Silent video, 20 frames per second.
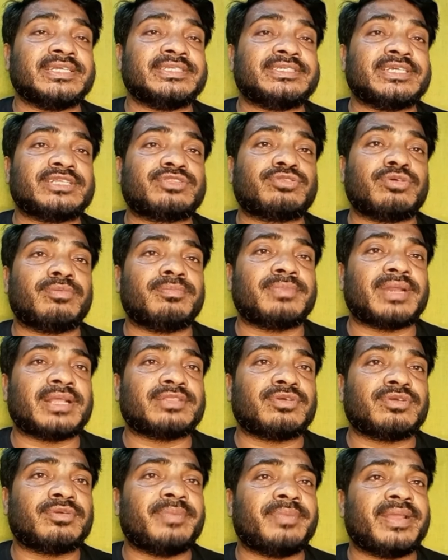যে তোমরা
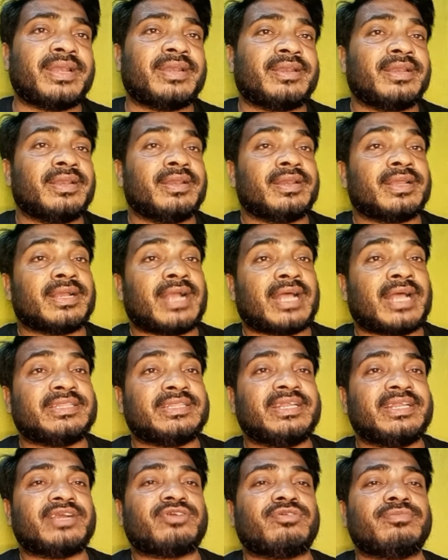তো বেল
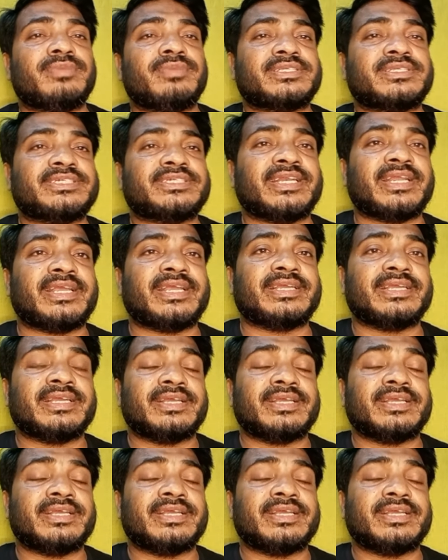গাদিরে খুমে ছিলে